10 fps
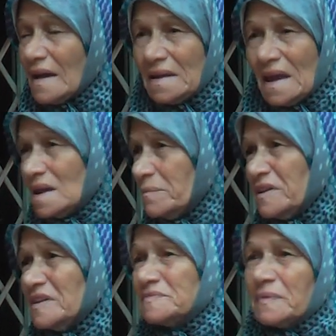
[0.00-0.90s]
انا انا
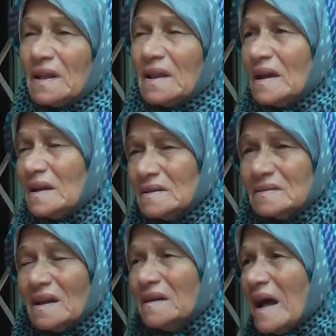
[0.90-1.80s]
بالنسبه لي
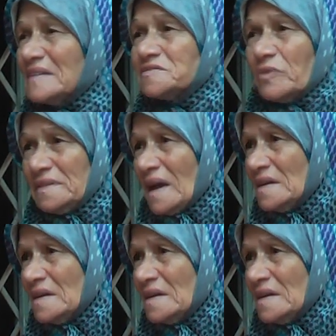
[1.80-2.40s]
اسود